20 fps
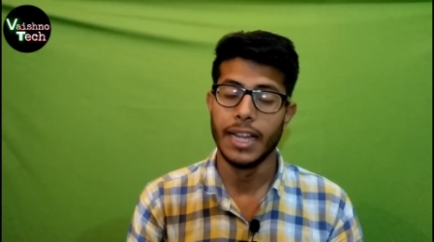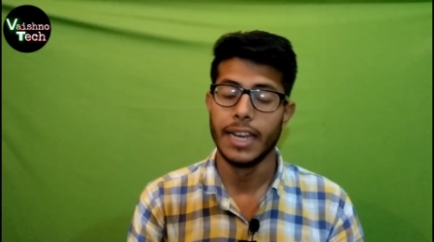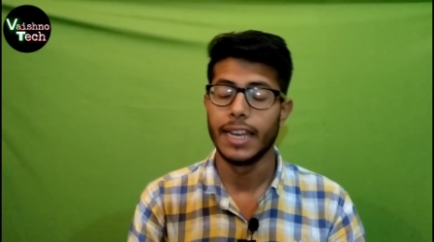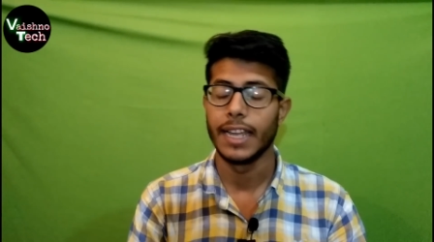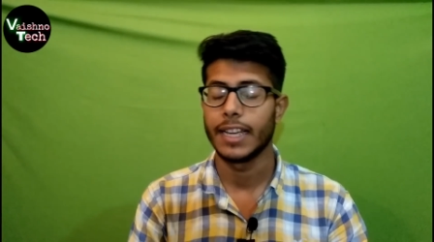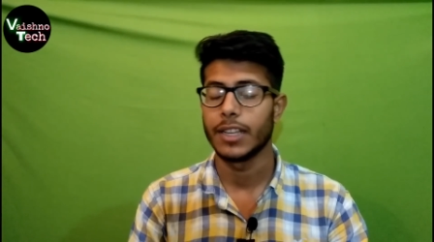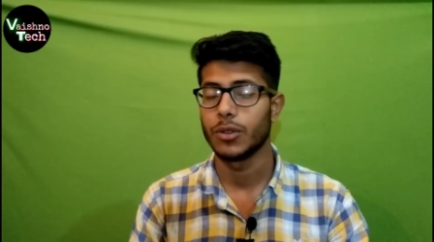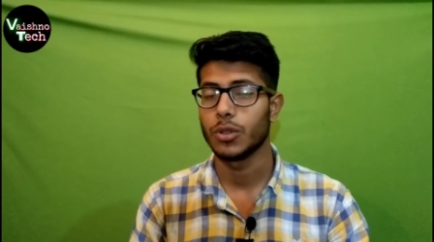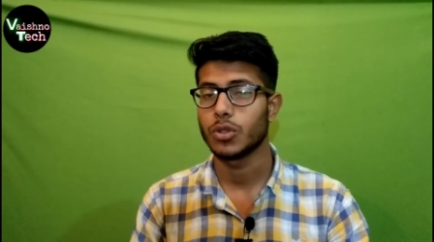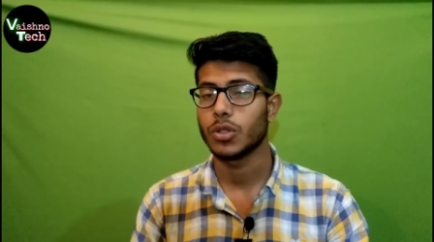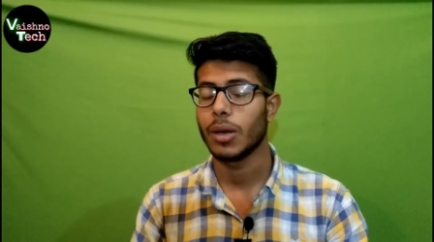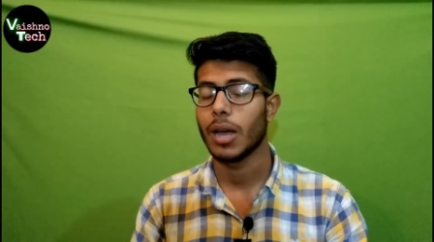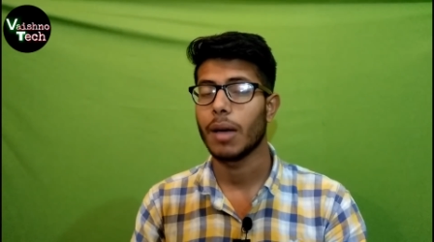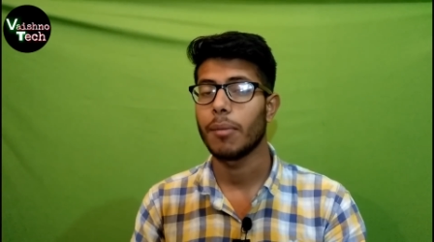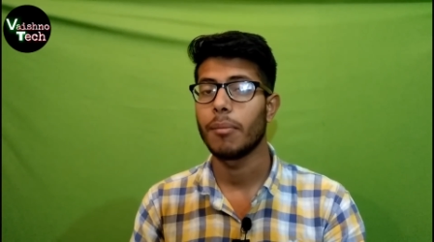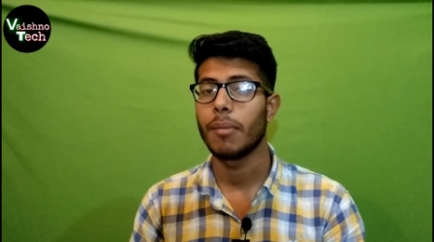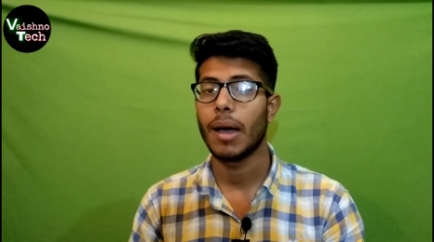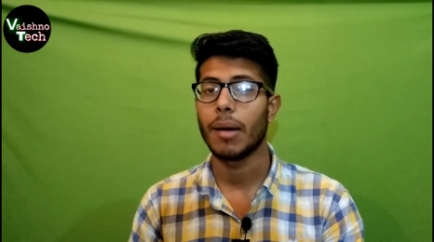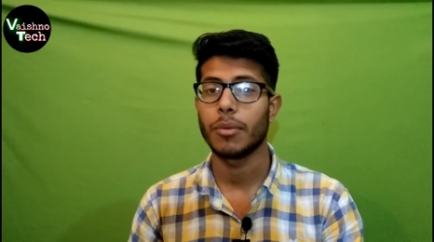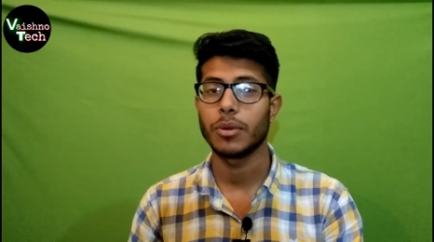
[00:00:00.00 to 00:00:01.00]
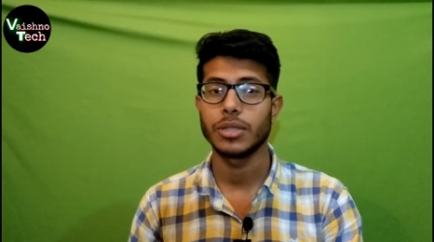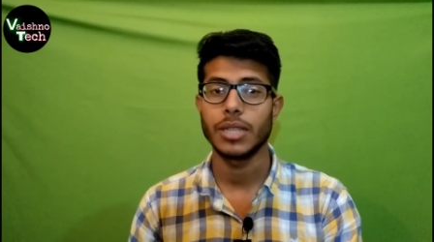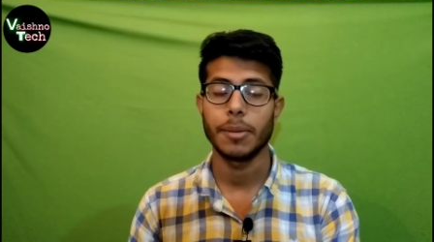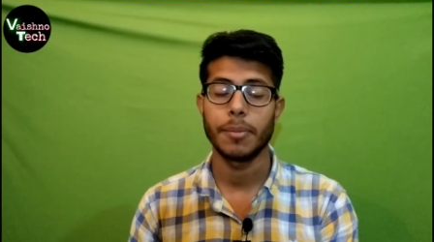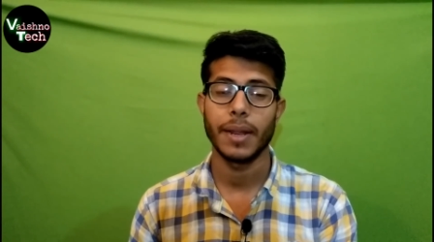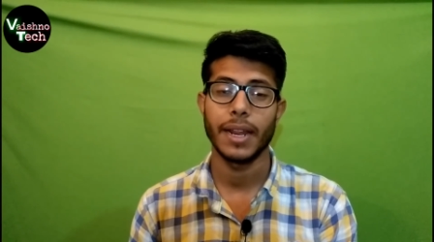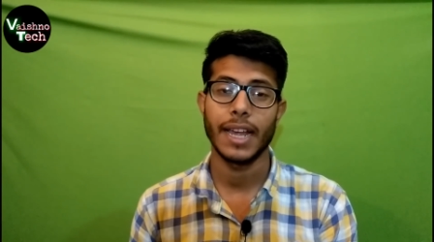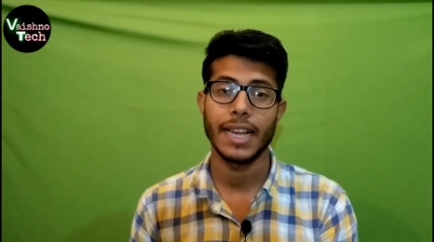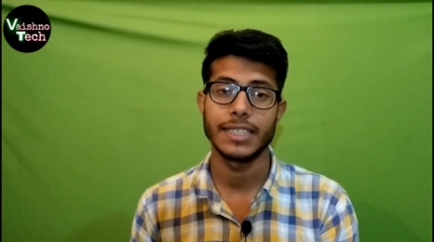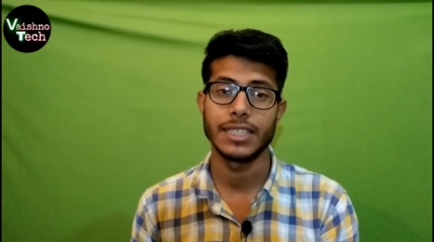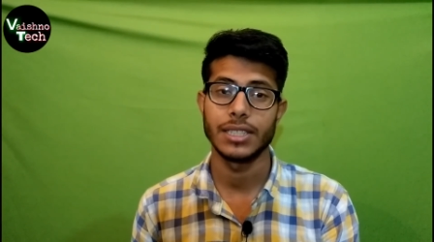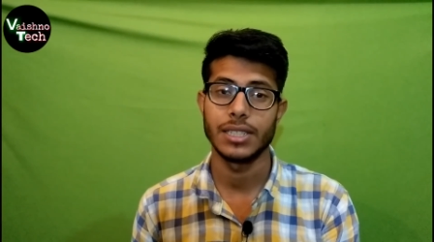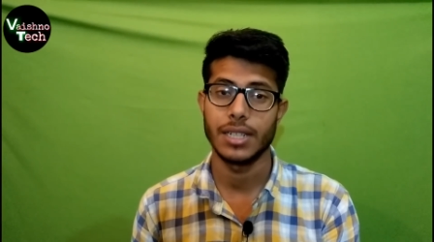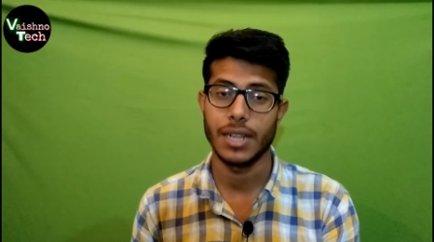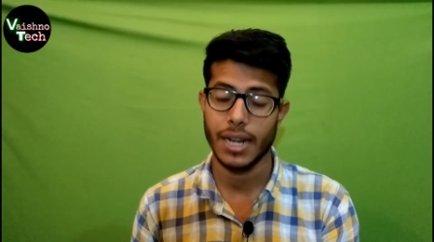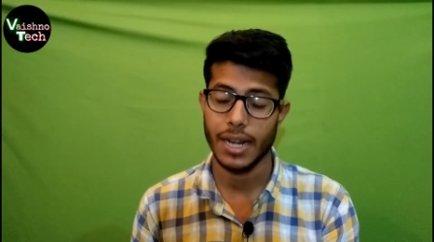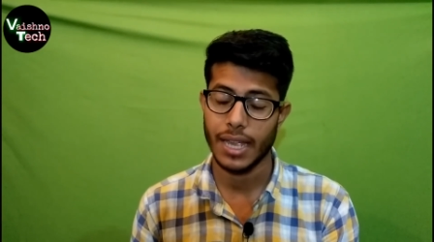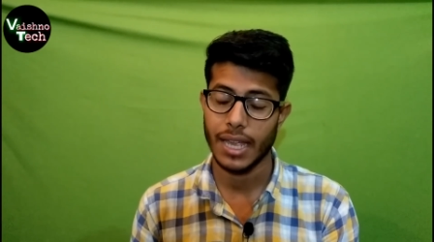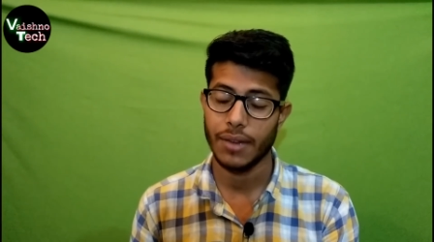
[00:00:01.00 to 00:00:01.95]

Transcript: लेकिन दोस्तों अब मैं आपको यहाँ पर एक ऐसी ट्रिक